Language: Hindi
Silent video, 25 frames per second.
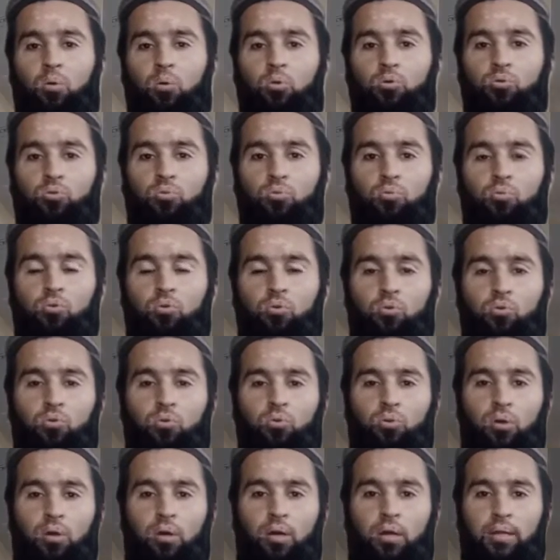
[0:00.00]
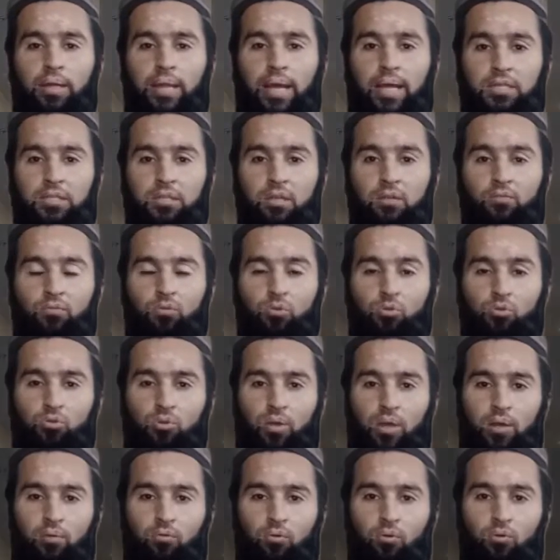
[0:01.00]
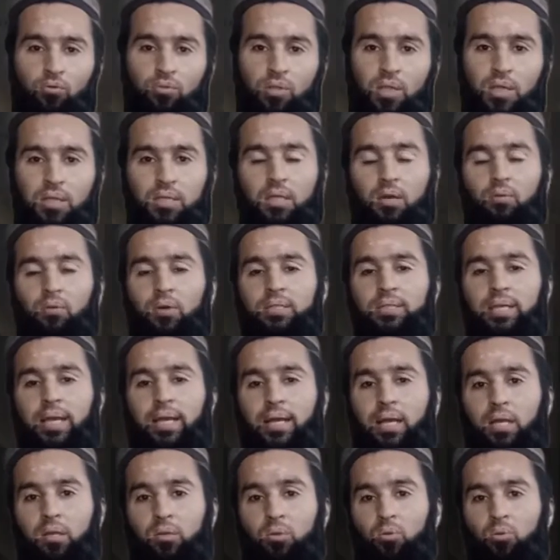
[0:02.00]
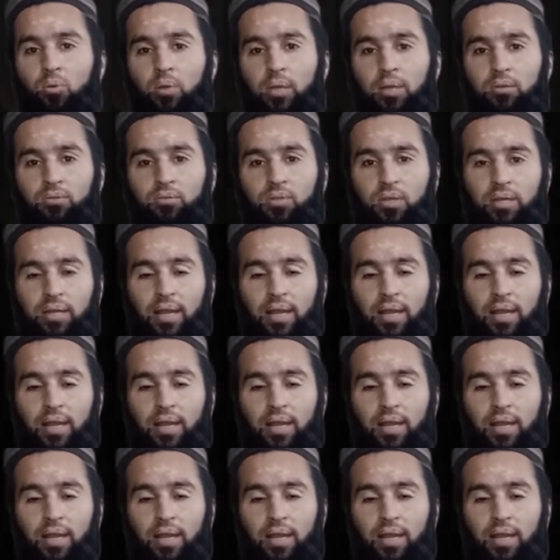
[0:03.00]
उसको वो नेचुरल व्यू जो है वो देखता हुआ जाएगा क्योंकि उसके